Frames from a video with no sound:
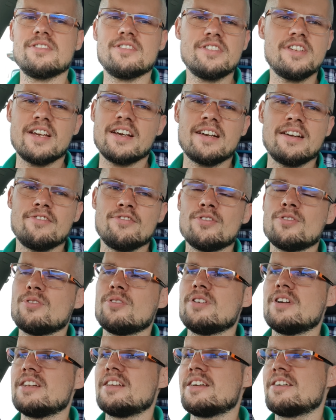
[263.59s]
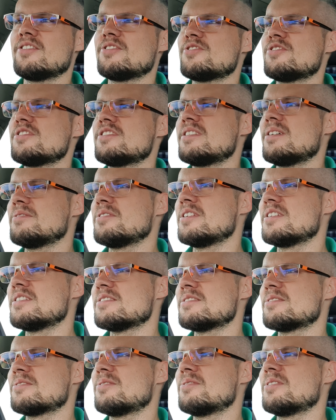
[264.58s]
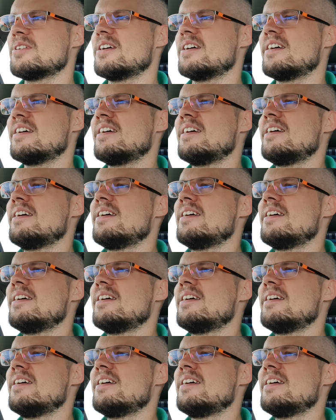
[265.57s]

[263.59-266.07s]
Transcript: nie gram w ogóle, nie korzystam, nie ryzykuję,